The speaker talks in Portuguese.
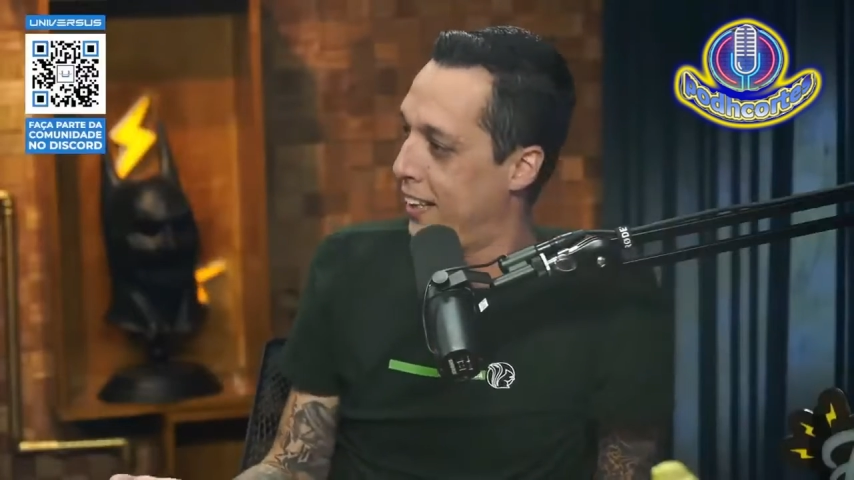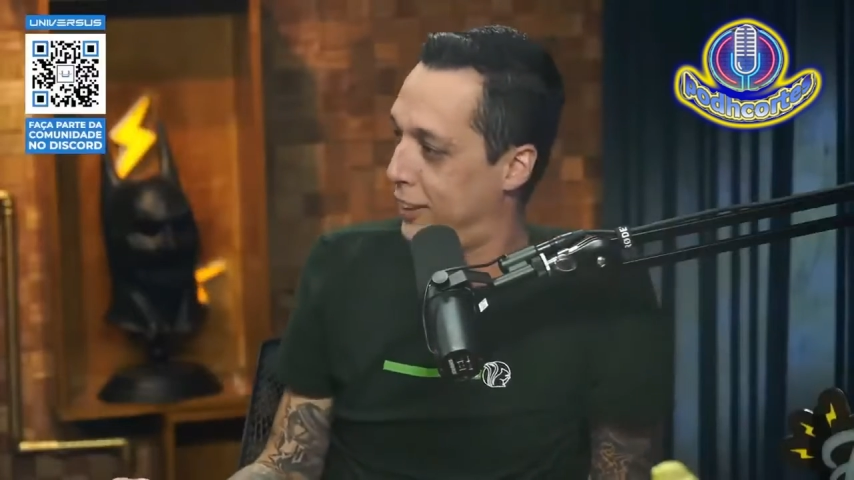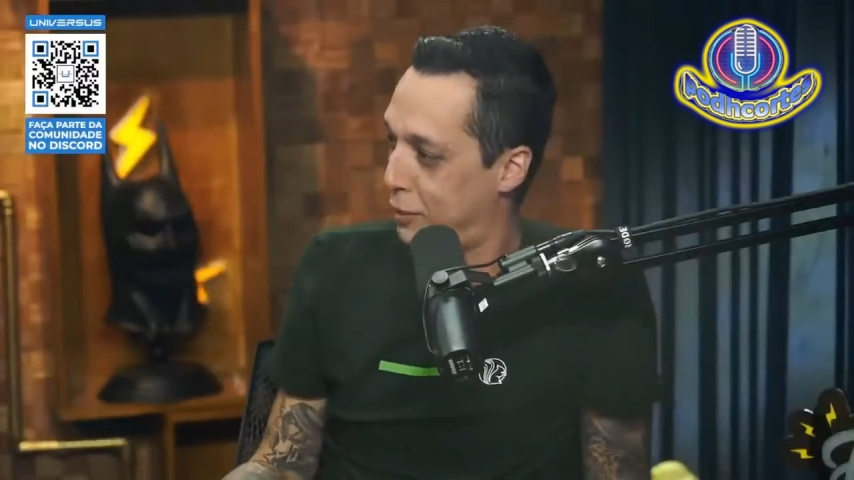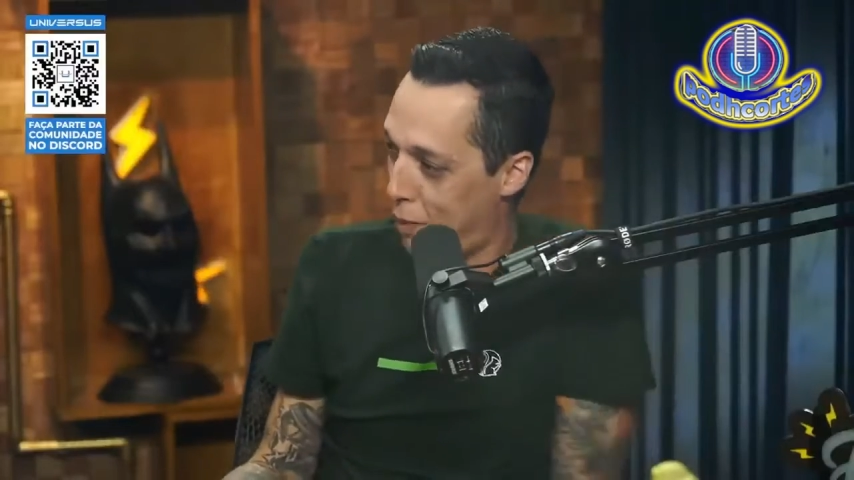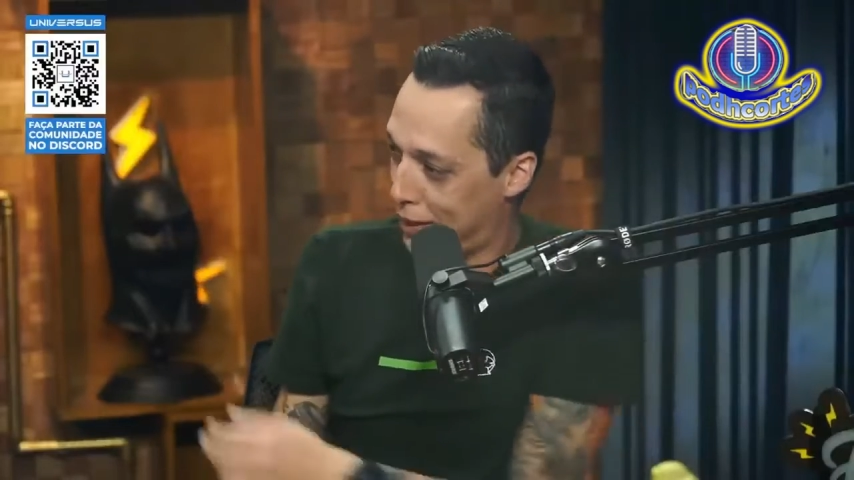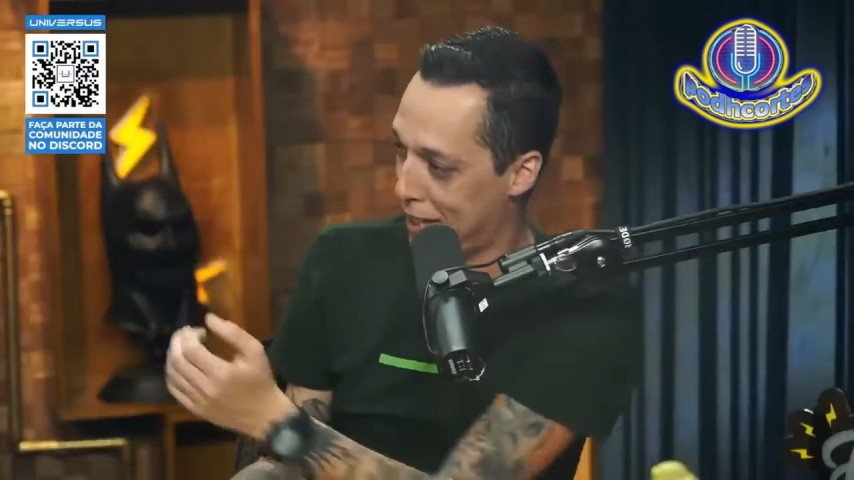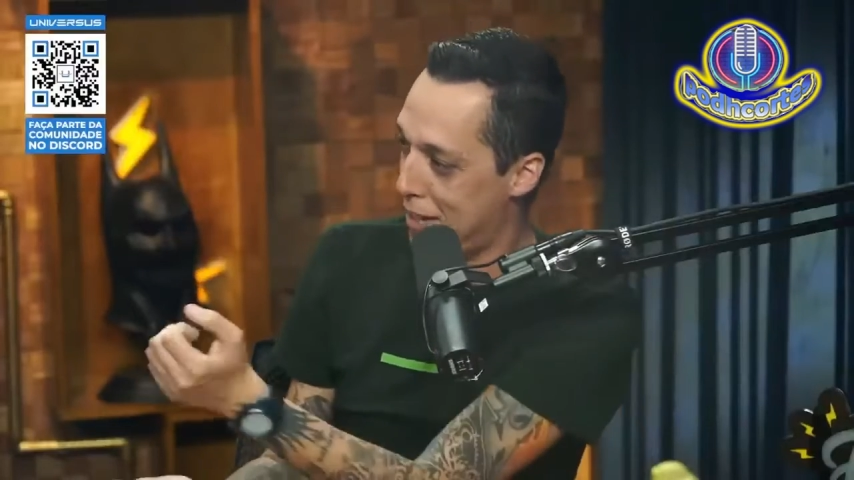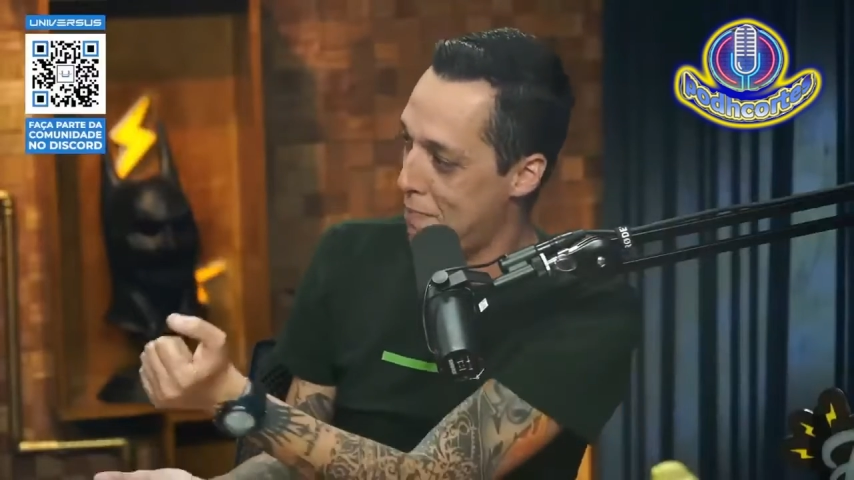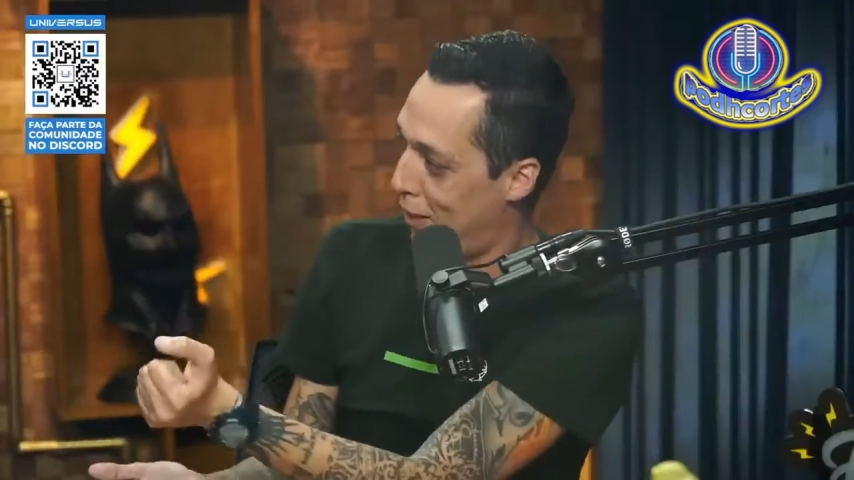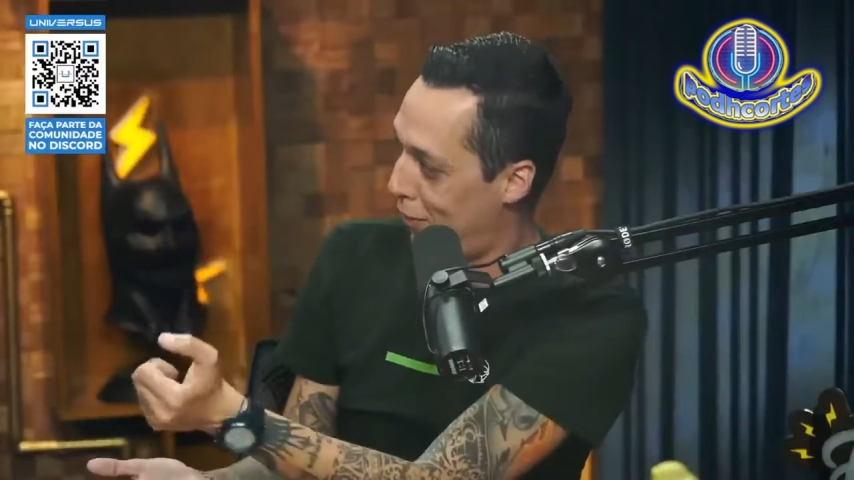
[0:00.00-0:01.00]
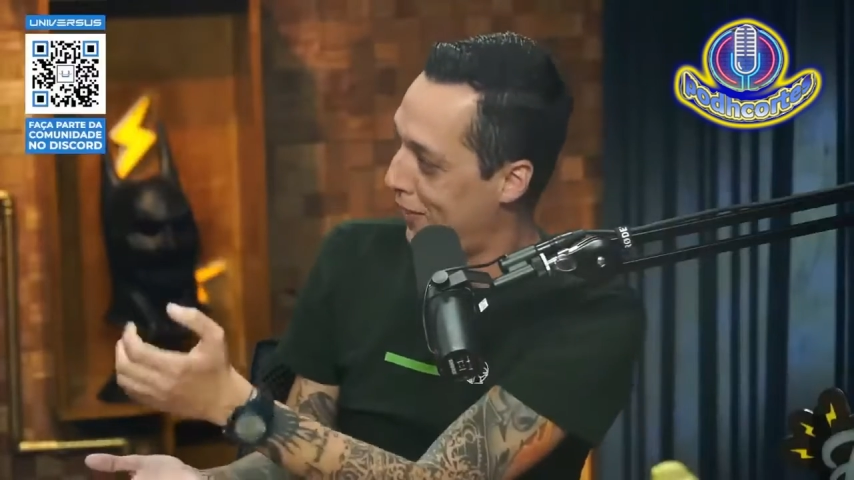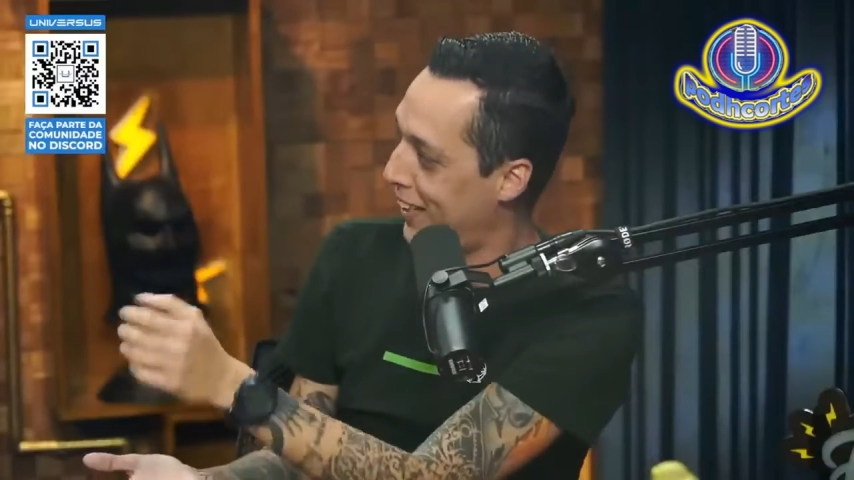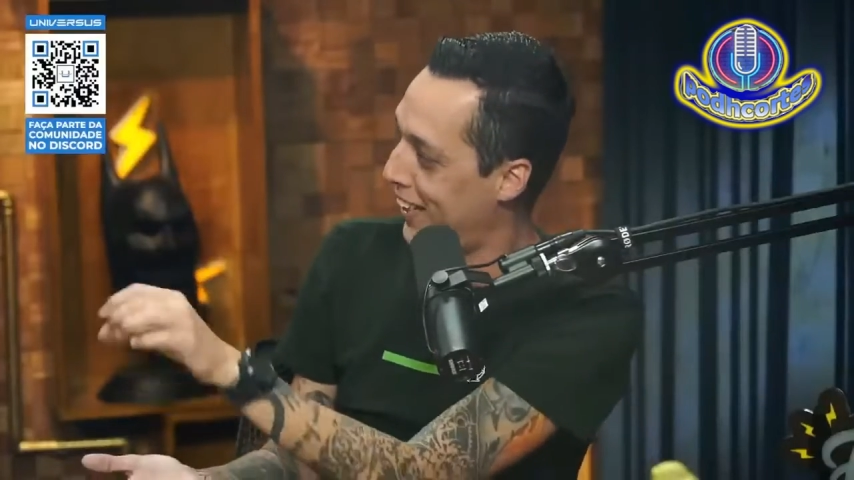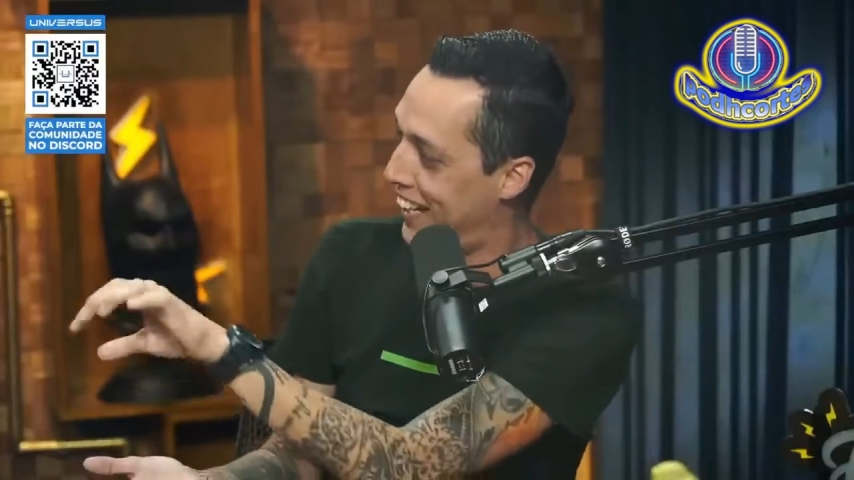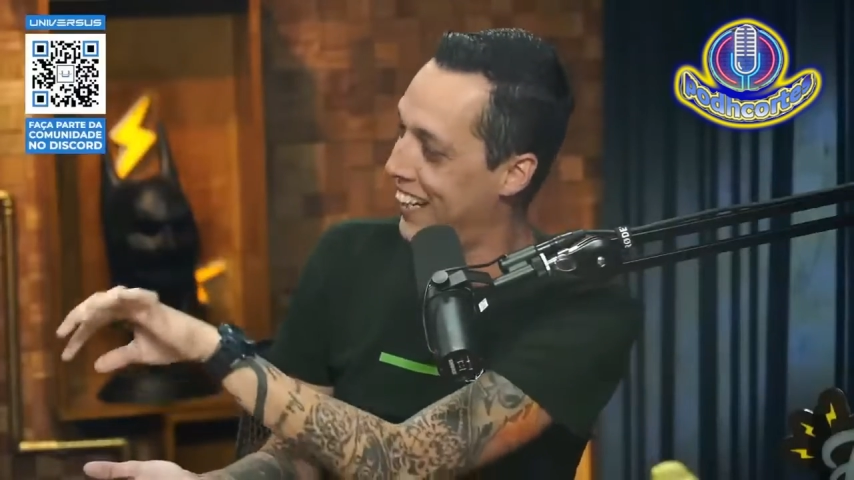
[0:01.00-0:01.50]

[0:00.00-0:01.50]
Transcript: A gente bota na mão e.